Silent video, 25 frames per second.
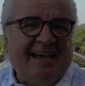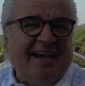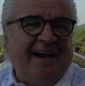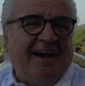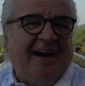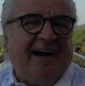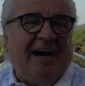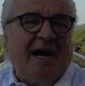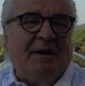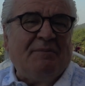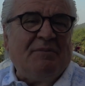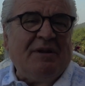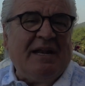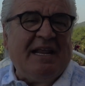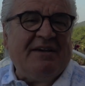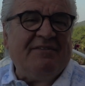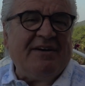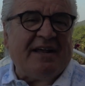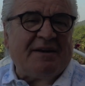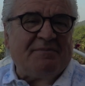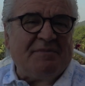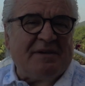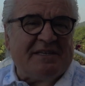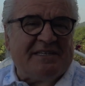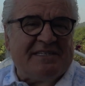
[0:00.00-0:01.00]
Habil'e
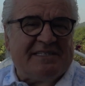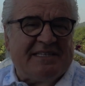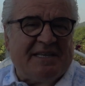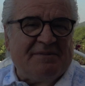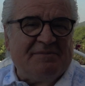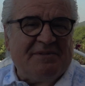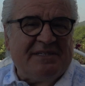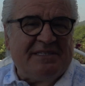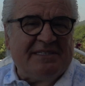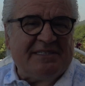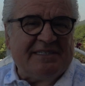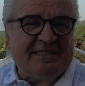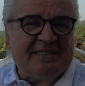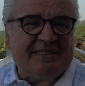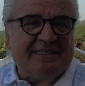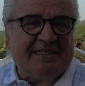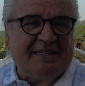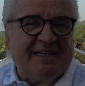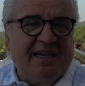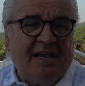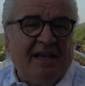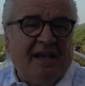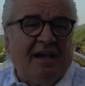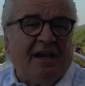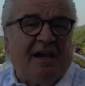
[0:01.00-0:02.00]
vermek istemiş.
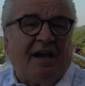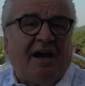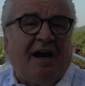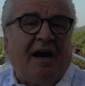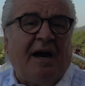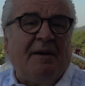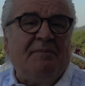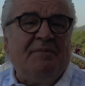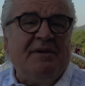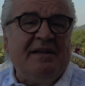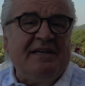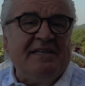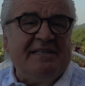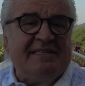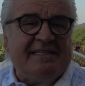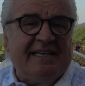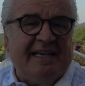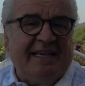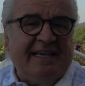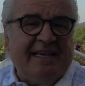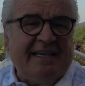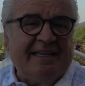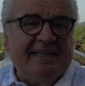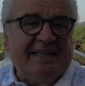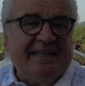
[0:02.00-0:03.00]
Kabil
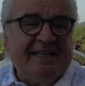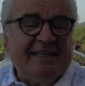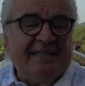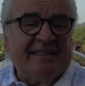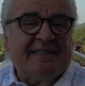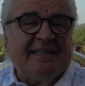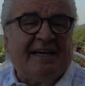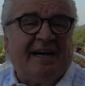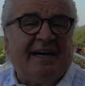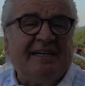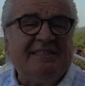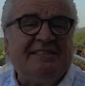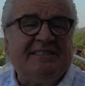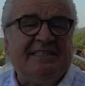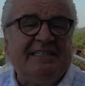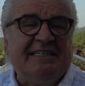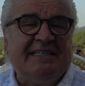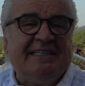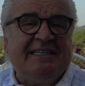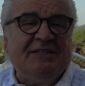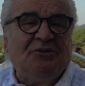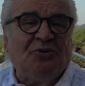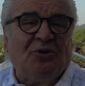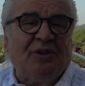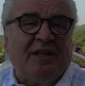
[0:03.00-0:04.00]
ise daha
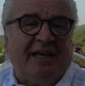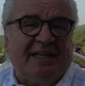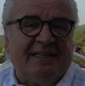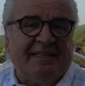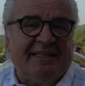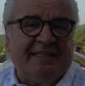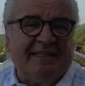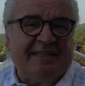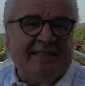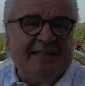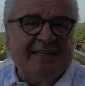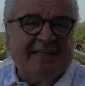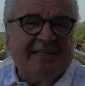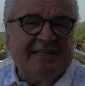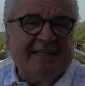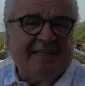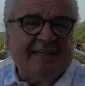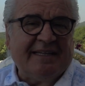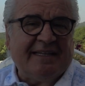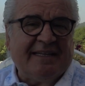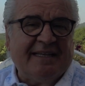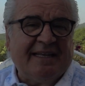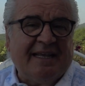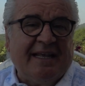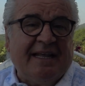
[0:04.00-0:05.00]
çirkin olan
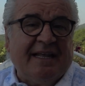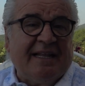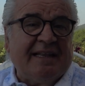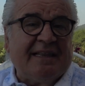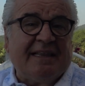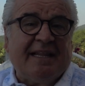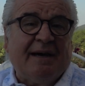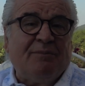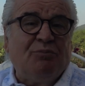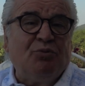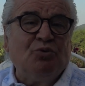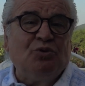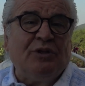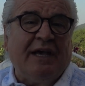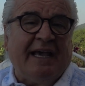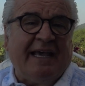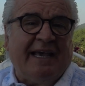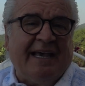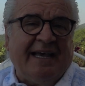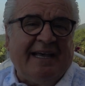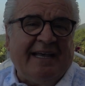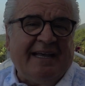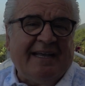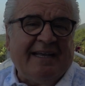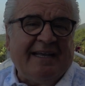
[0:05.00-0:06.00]

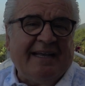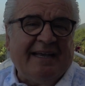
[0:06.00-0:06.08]
Labuda'ya